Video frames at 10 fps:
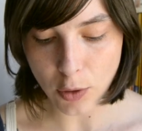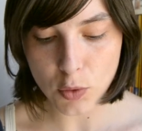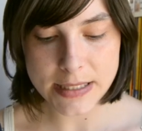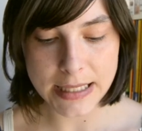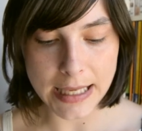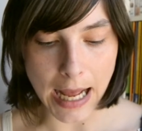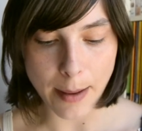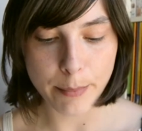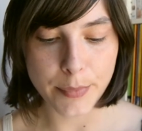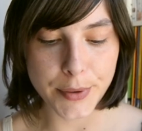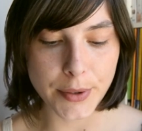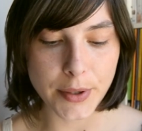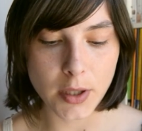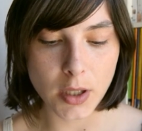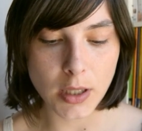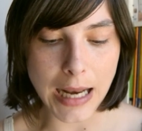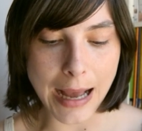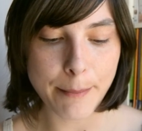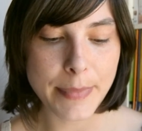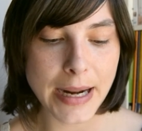lo scrub Crab eh,
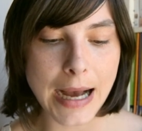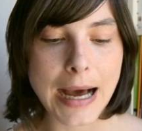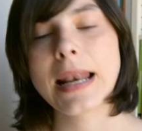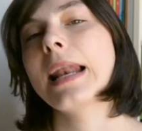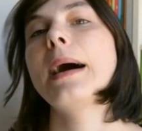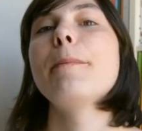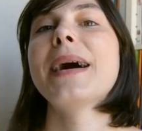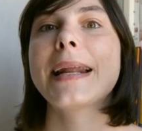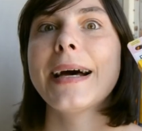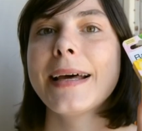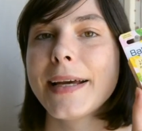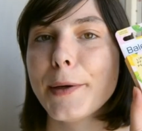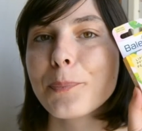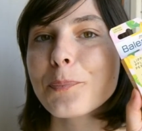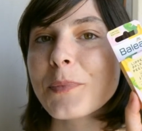Labbra alla Banana.